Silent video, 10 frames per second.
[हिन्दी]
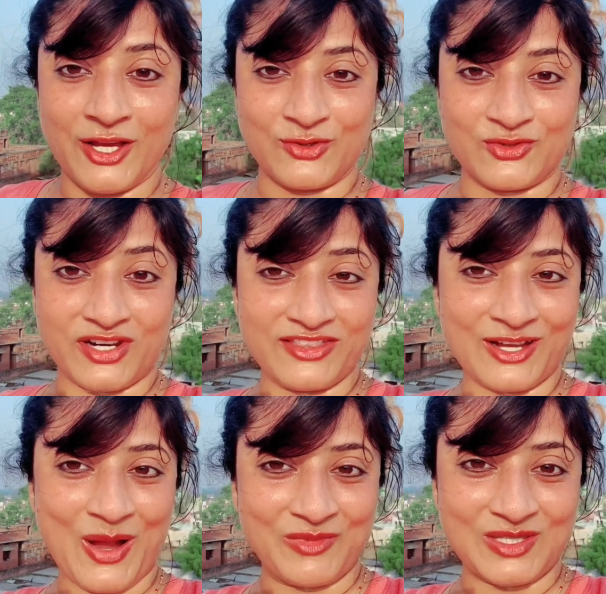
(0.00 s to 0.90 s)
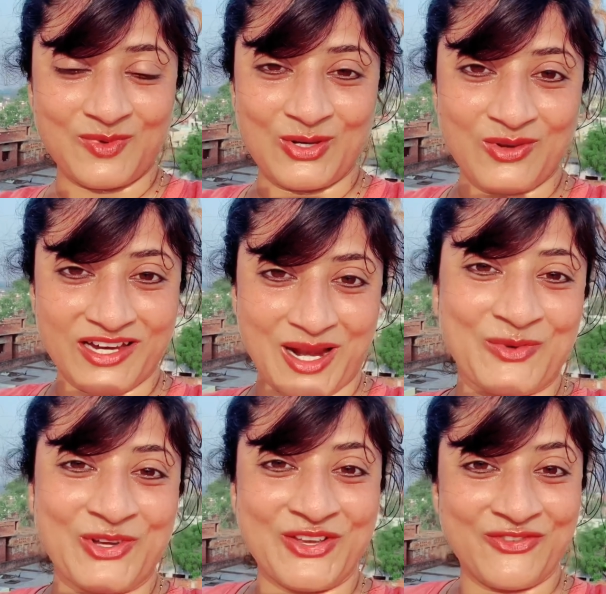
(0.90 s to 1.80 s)
टू शेयर इन द कमेंट्स बिलो अगर
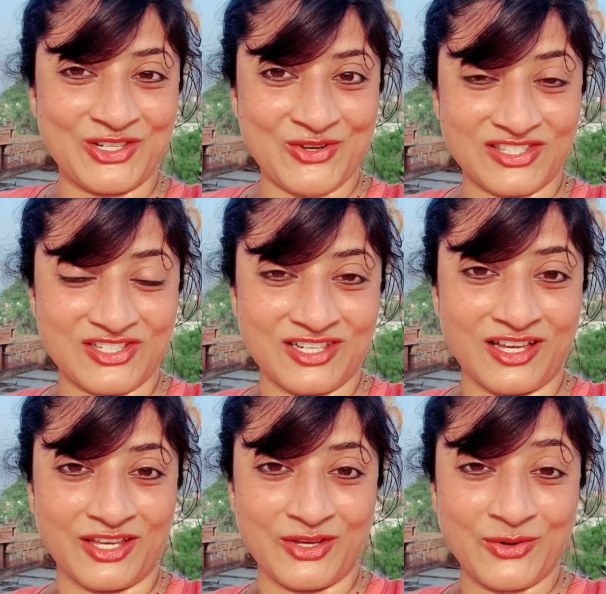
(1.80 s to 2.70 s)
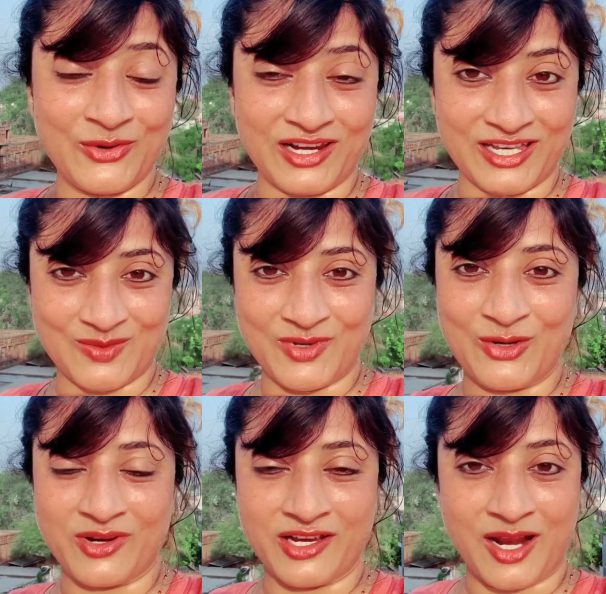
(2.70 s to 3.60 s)
आपको ये वीडियो अच्छी लगी हो एंड लेट मी
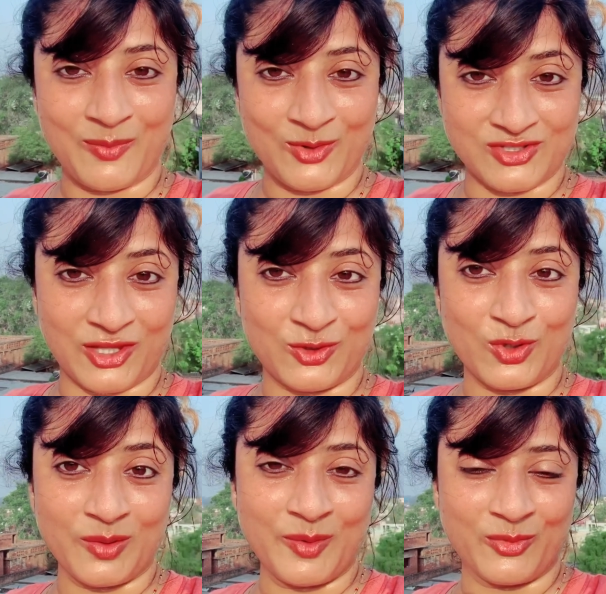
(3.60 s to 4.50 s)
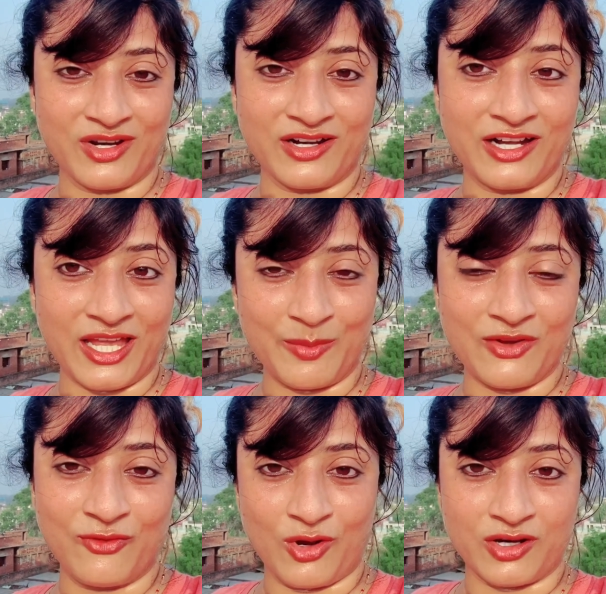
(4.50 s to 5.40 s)
नो अगर आप लोग चाहते हो कि मैं पूरा डे भी
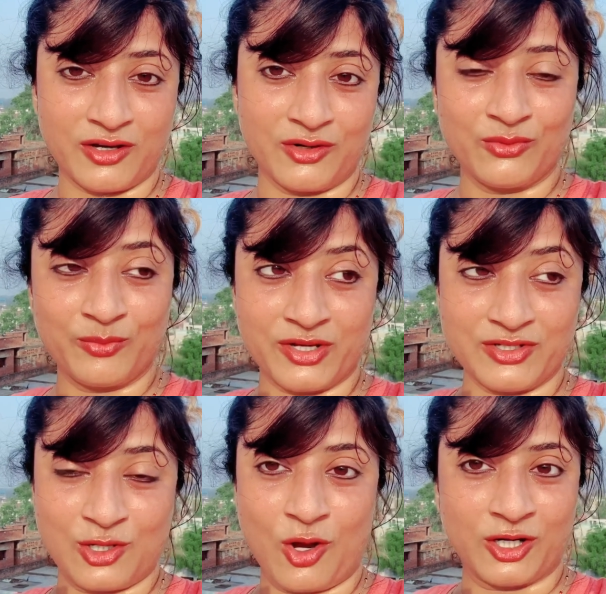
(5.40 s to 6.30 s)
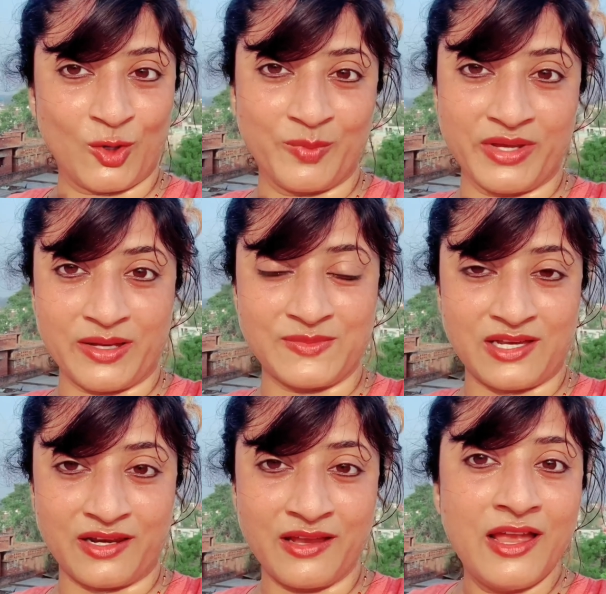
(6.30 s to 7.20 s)
ब्लॉग करूँ बिकॉज लॉकडाउन में हम
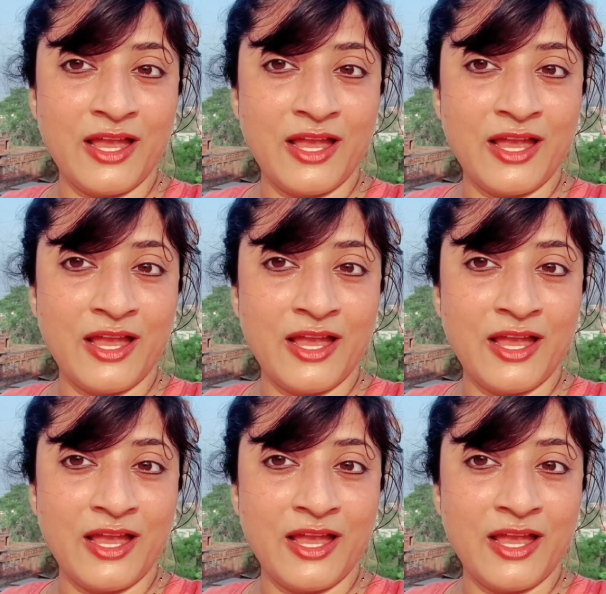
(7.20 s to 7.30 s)
सारे